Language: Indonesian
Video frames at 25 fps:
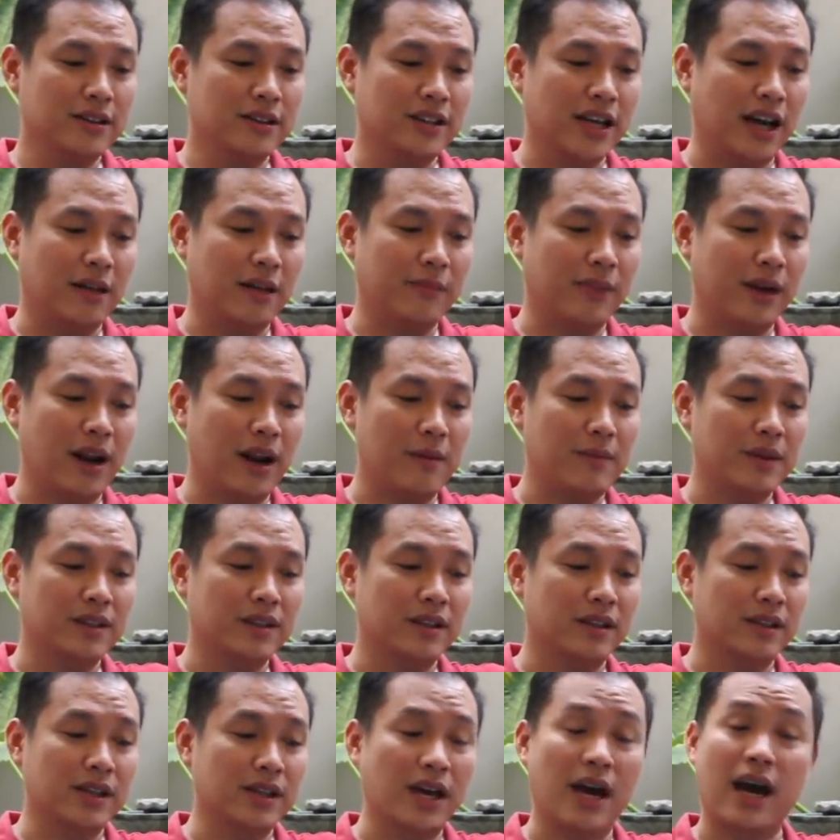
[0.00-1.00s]
jangan pernah
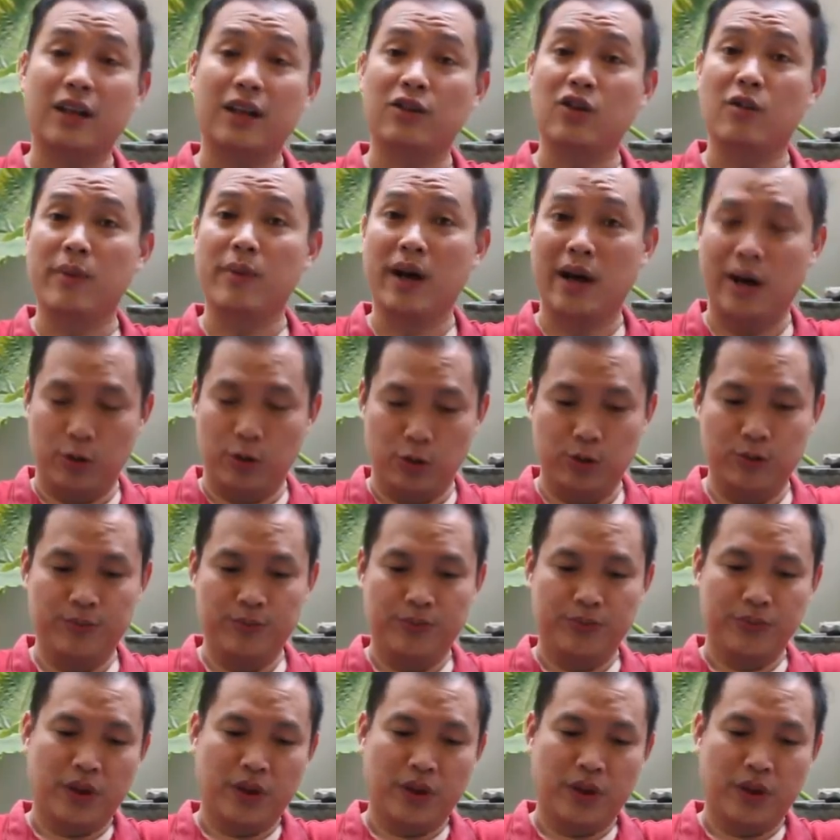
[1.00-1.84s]
mencerca atau mengeluh.